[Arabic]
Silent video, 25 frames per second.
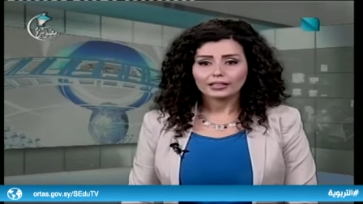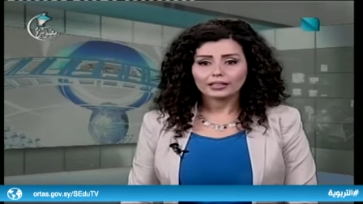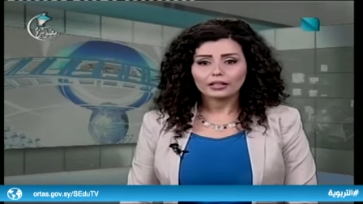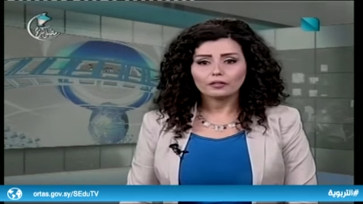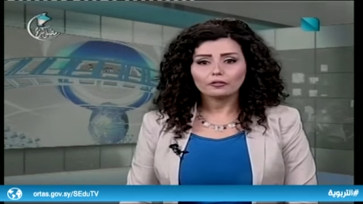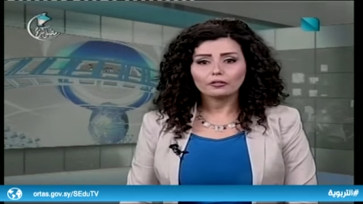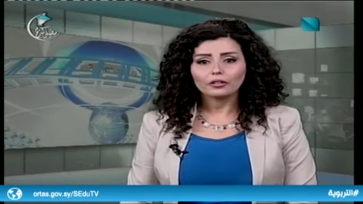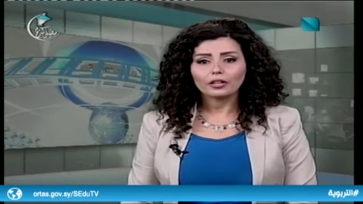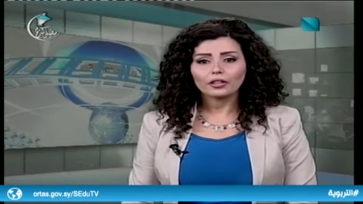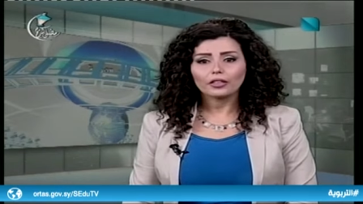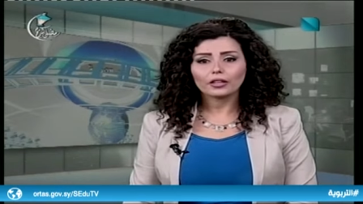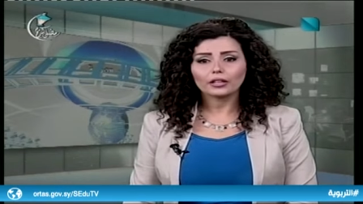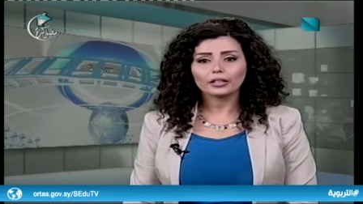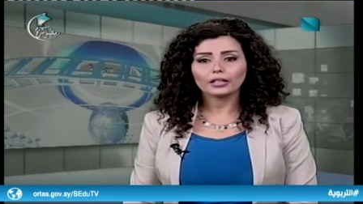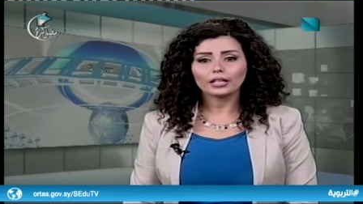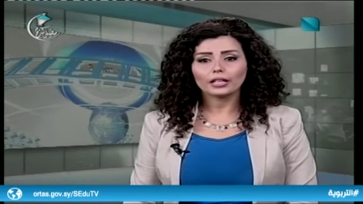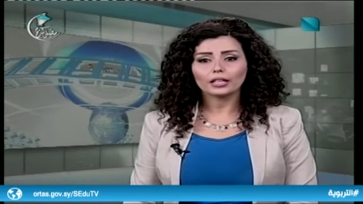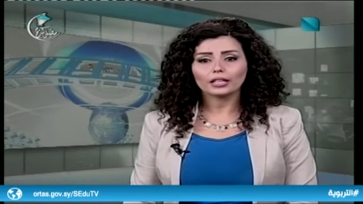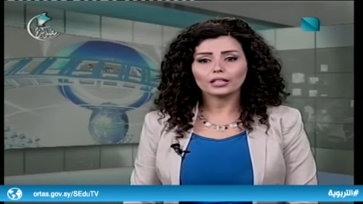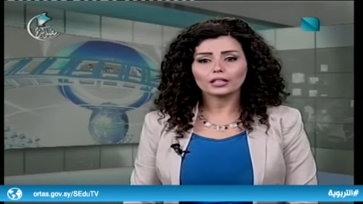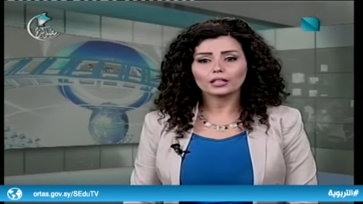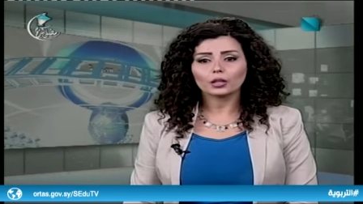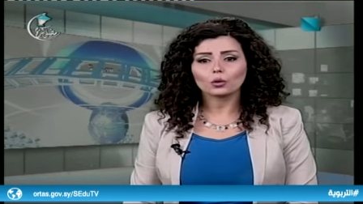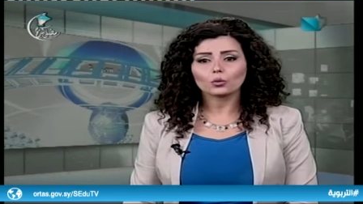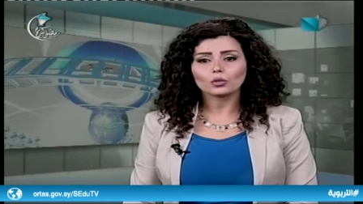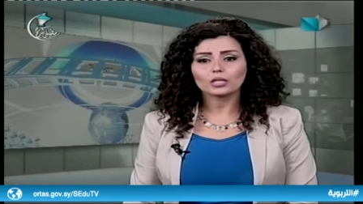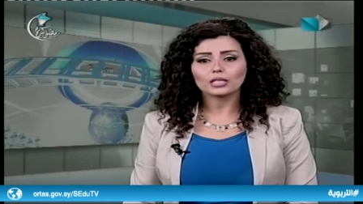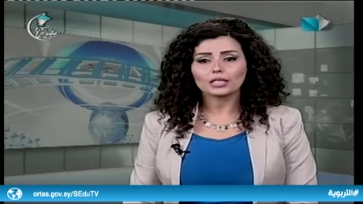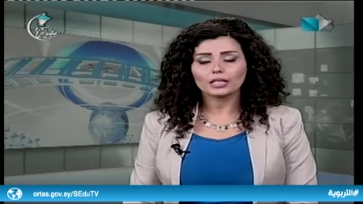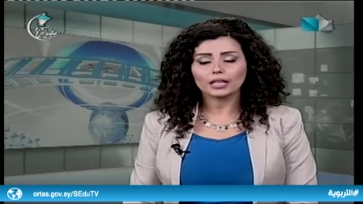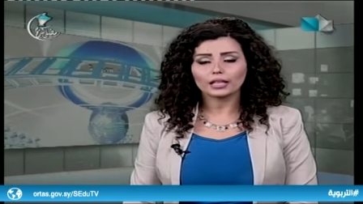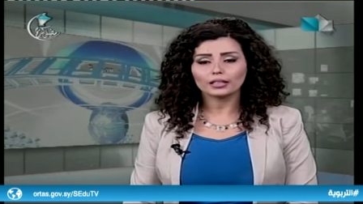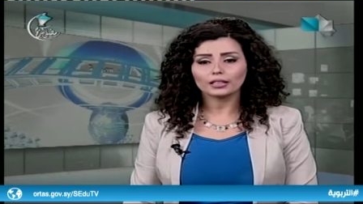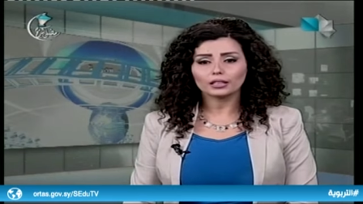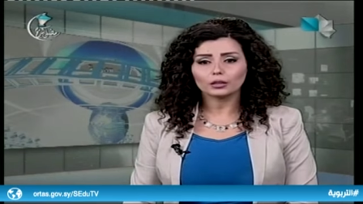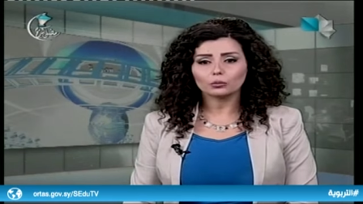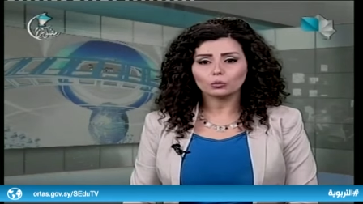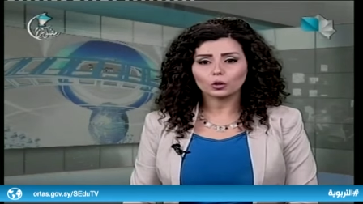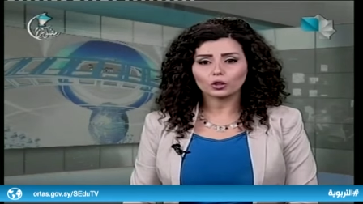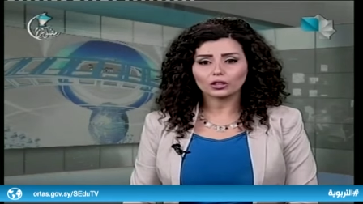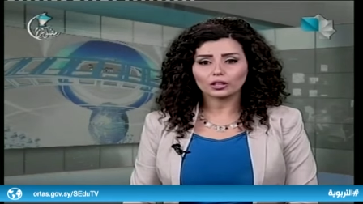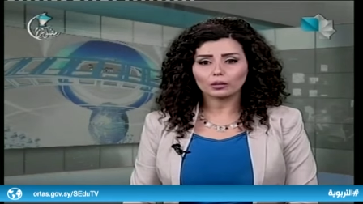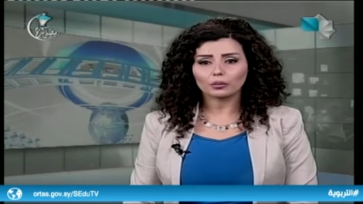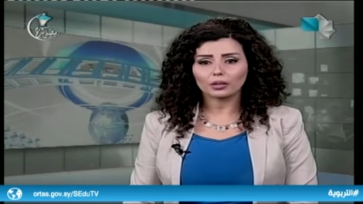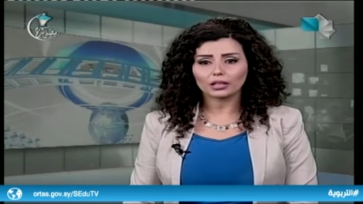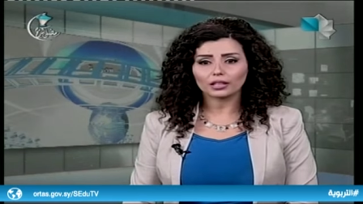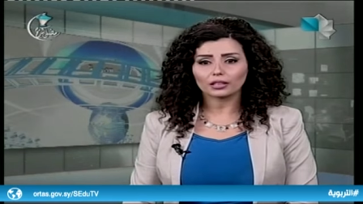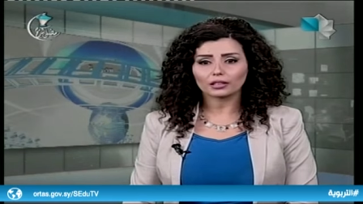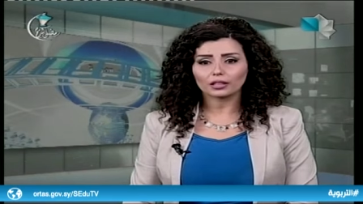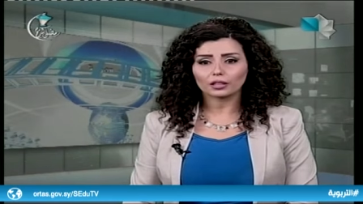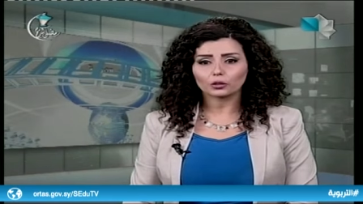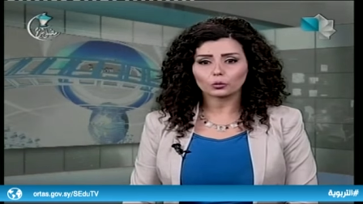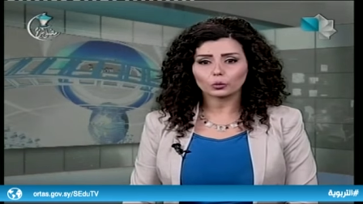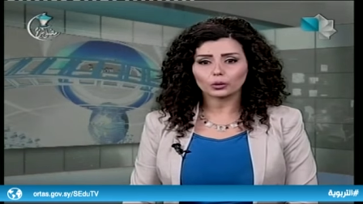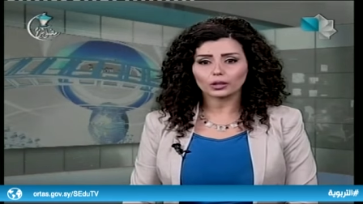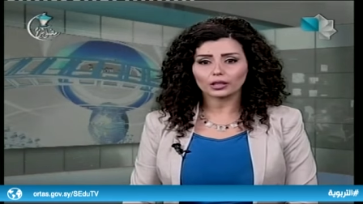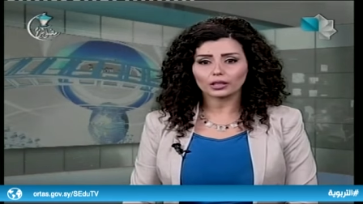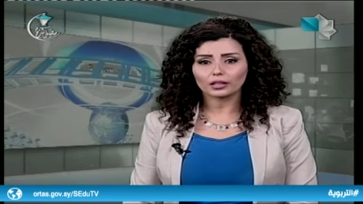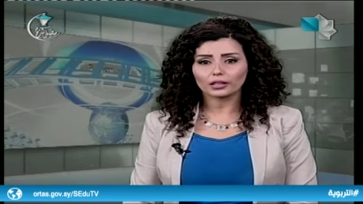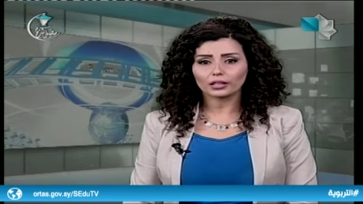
تنفيذا لتوصيات مؤتمر التطوير